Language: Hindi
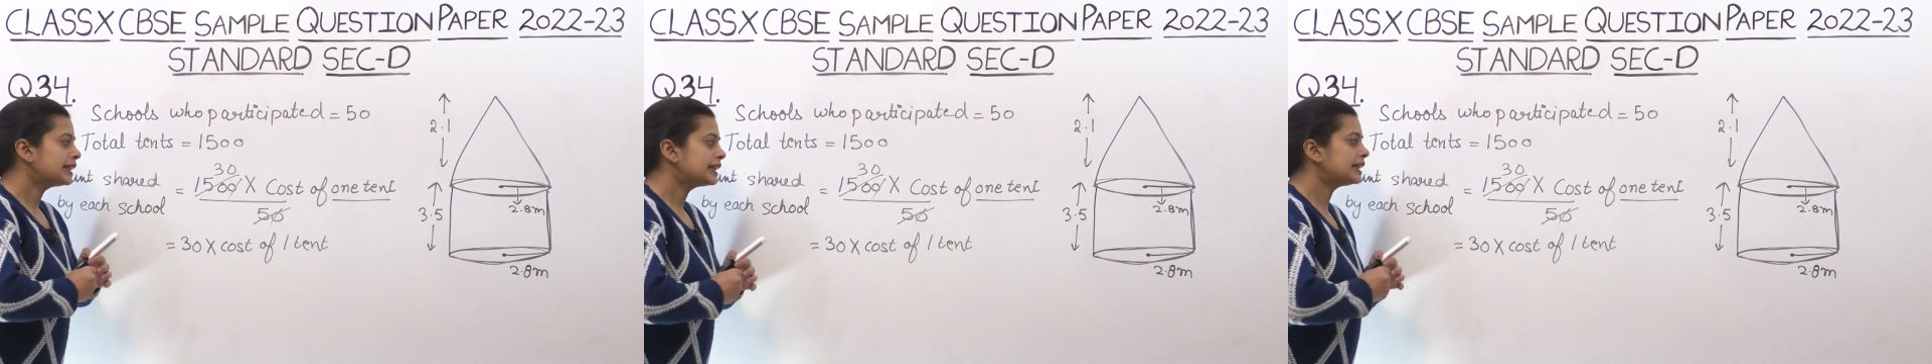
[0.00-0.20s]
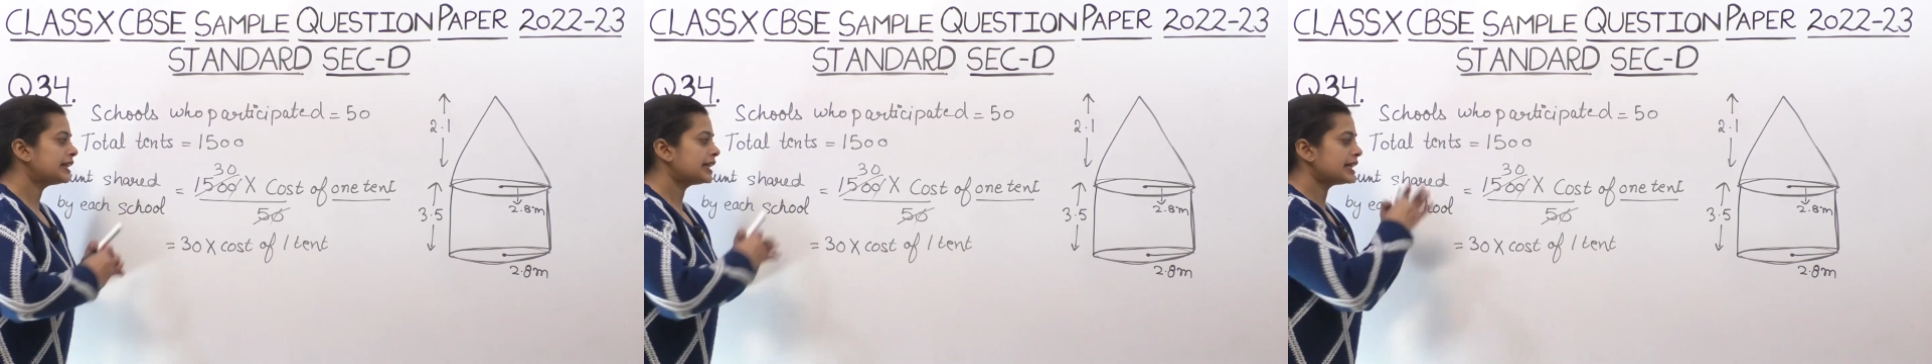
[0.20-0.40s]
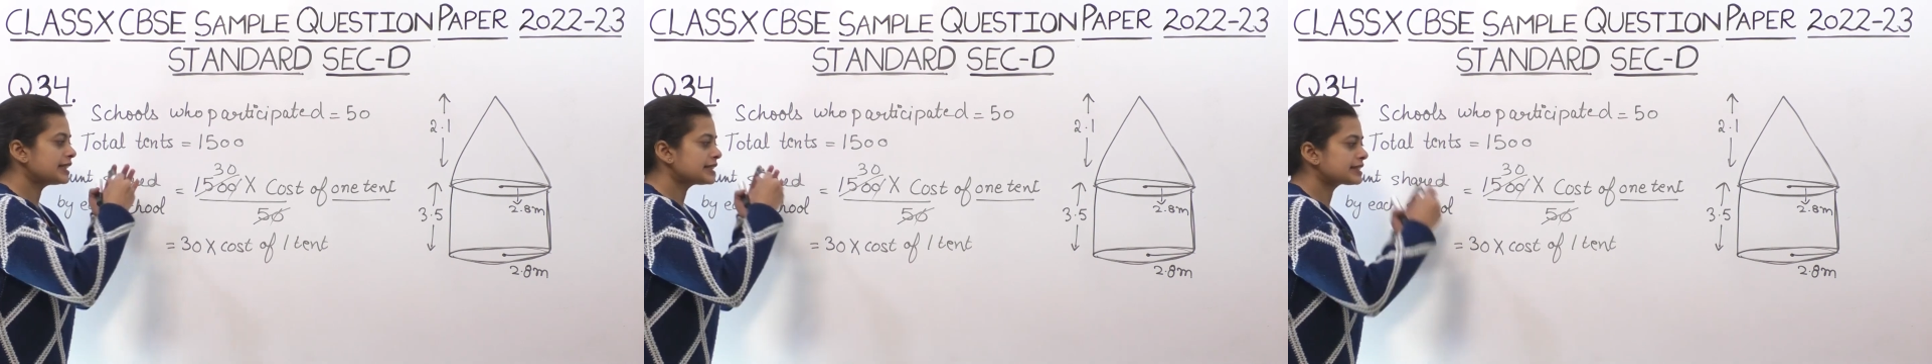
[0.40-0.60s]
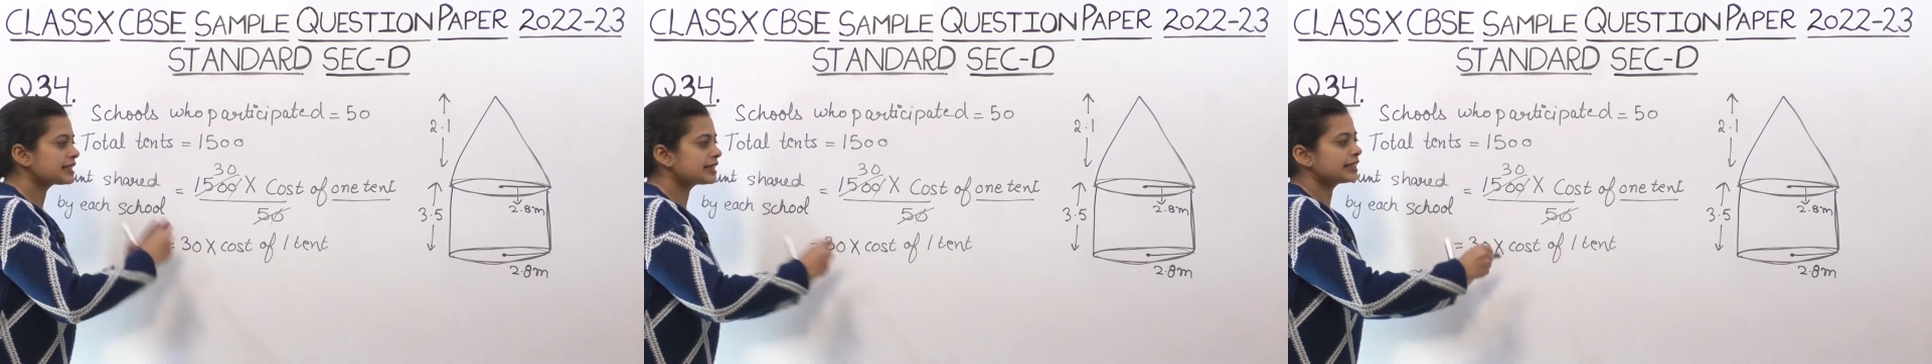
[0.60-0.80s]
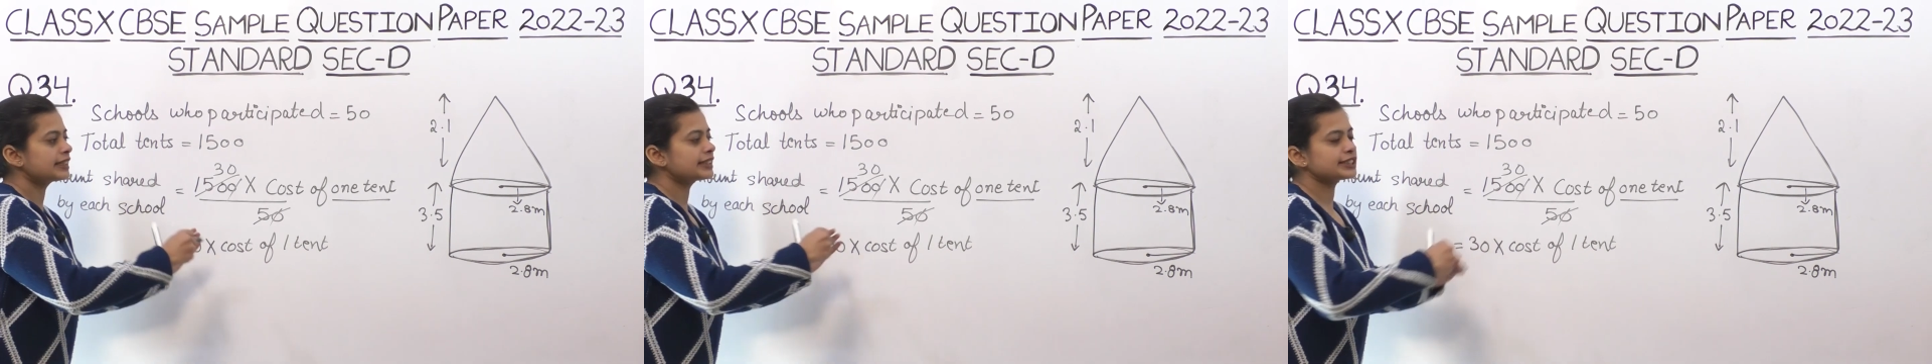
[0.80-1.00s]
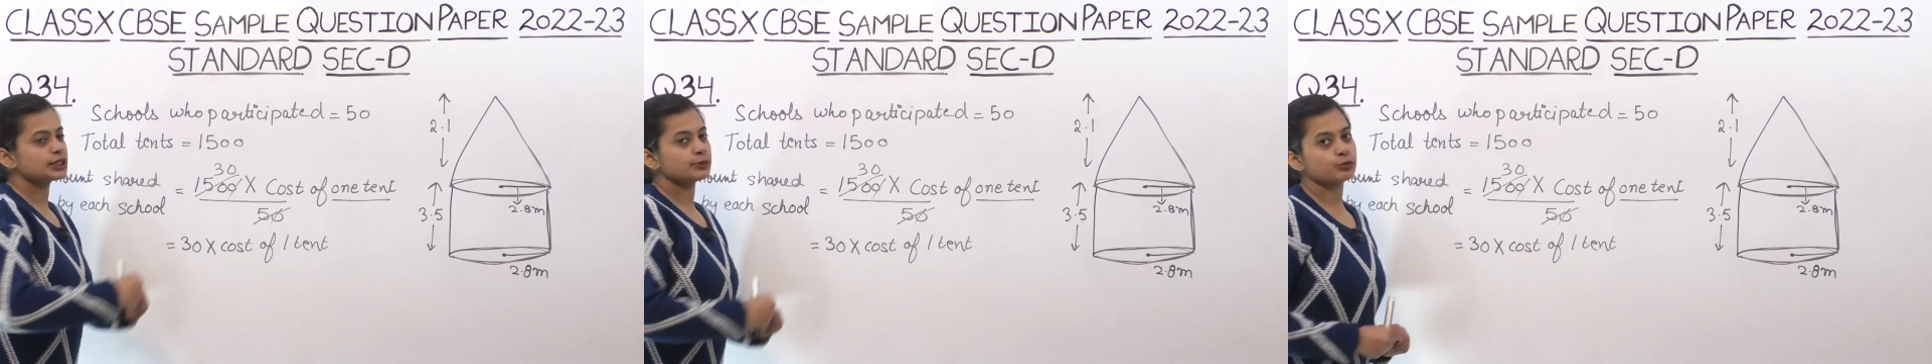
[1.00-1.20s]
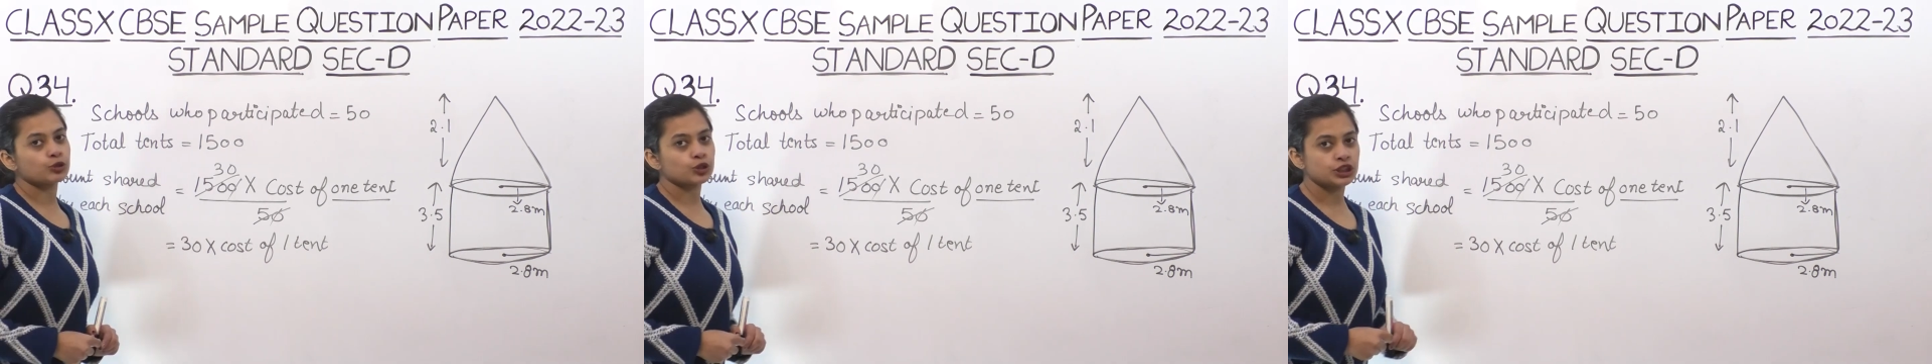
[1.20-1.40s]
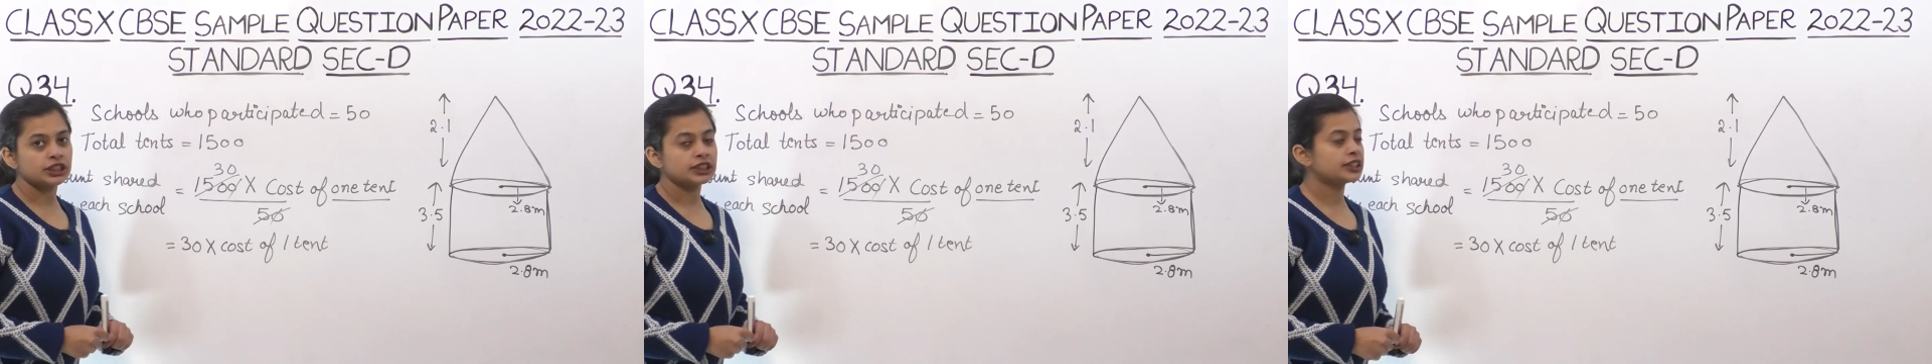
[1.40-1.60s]
कि इस तरीके से
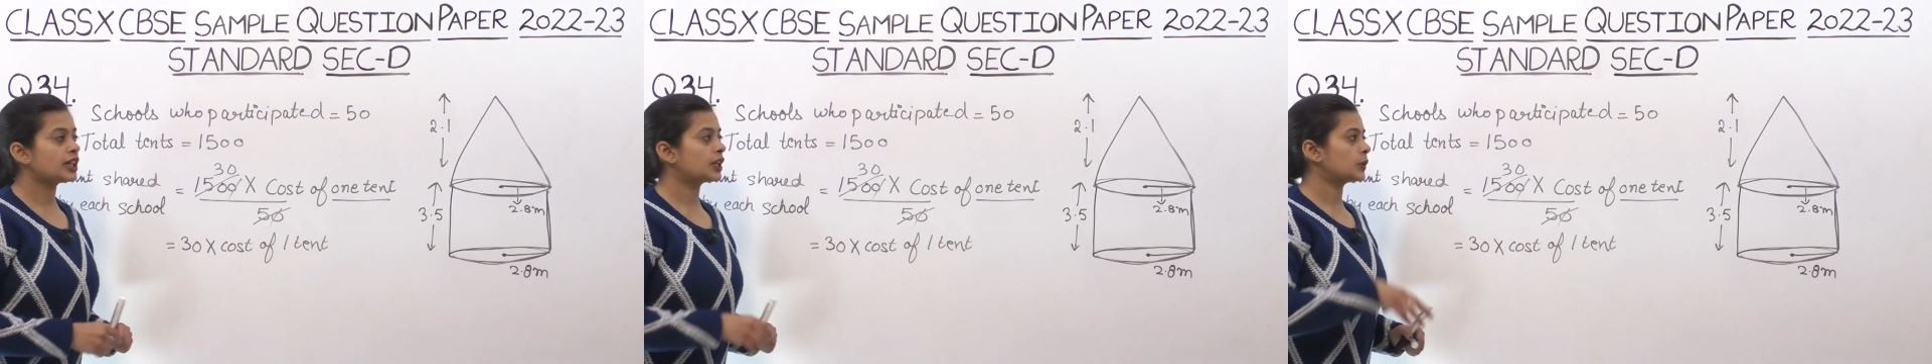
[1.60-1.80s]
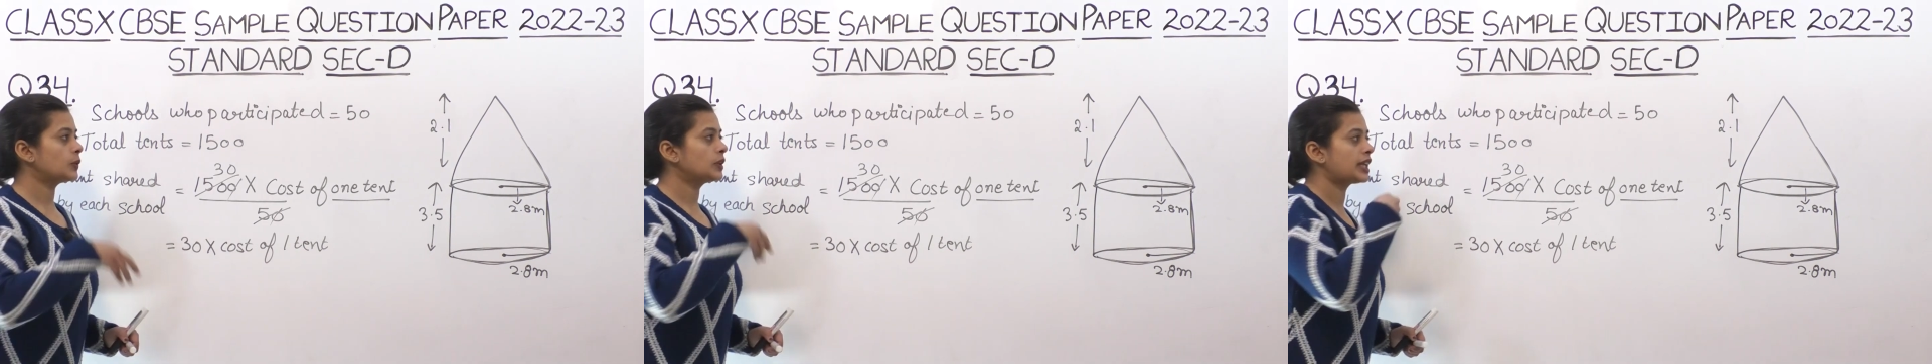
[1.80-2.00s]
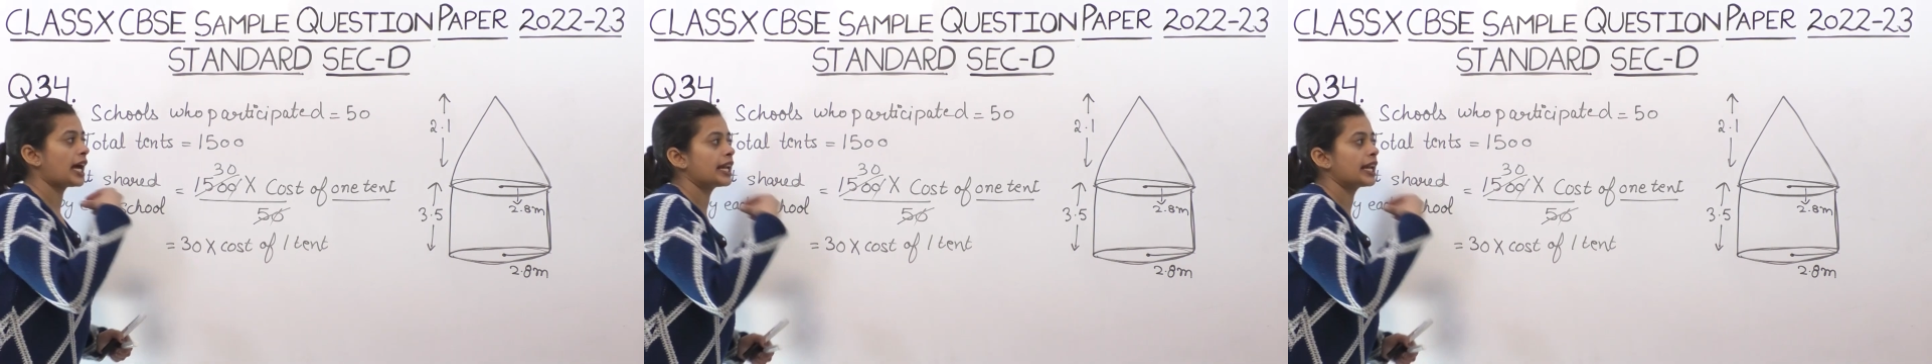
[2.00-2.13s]
प्रोसीड करो